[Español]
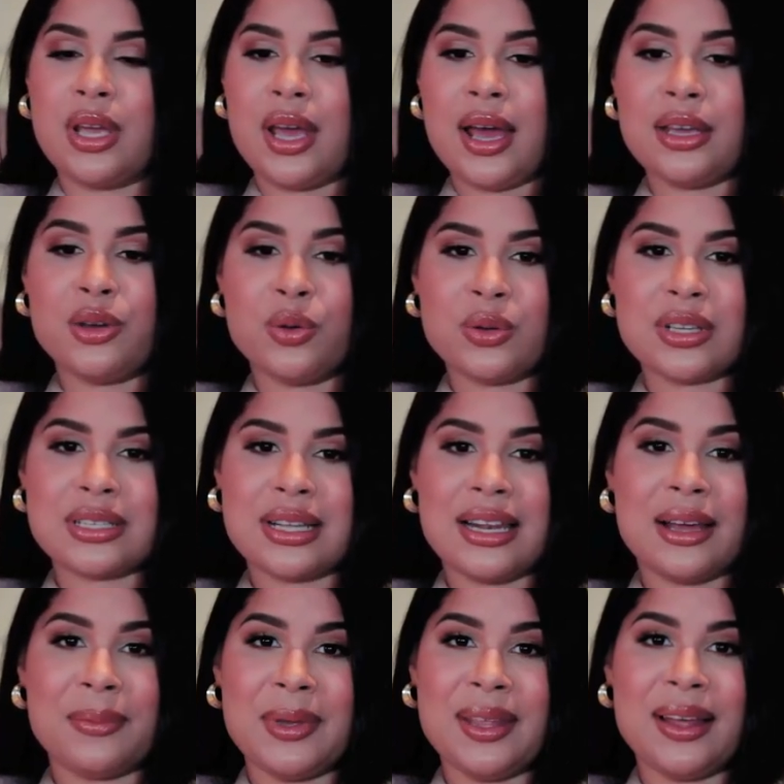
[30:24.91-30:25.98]
que hay cosas en
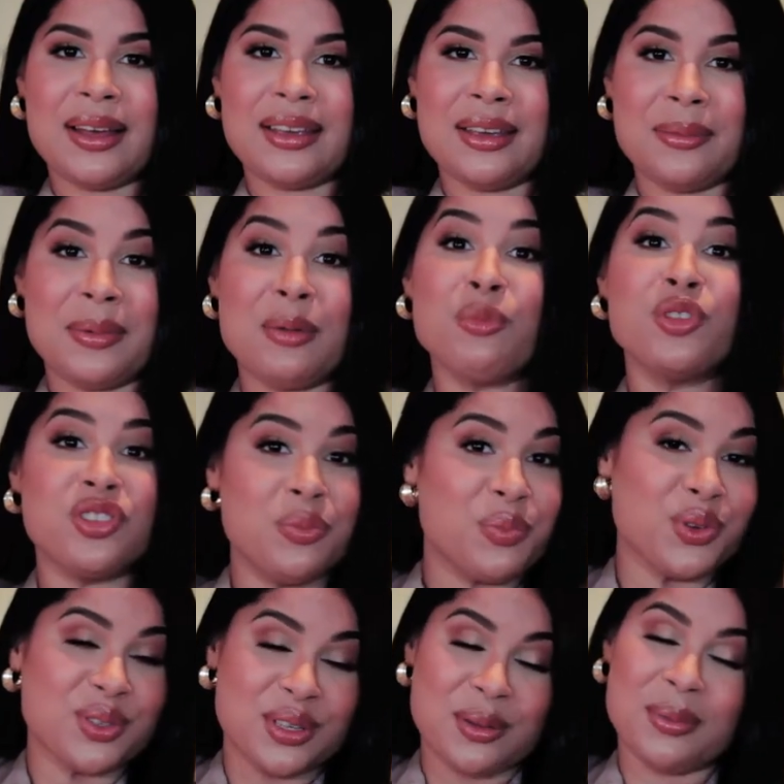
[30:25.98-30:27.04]
la vida que vemos
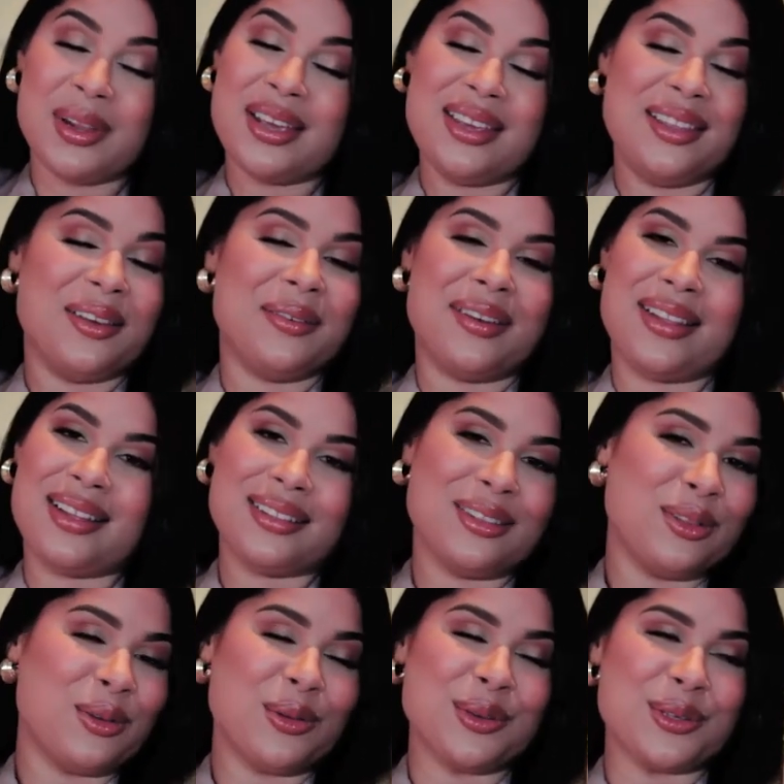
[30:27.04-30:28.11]
imposible y de verdad
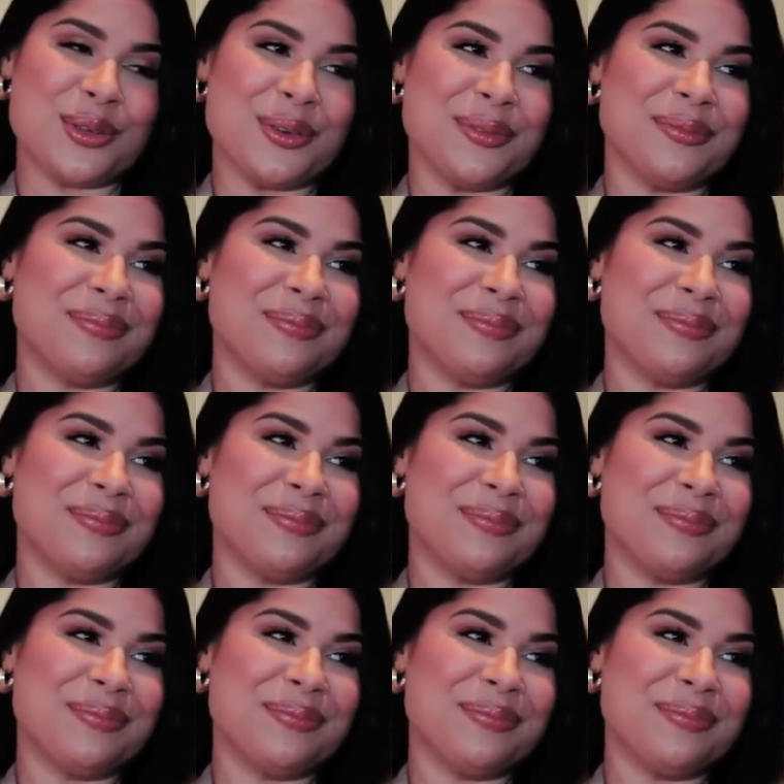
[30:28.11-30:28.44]
no lo son.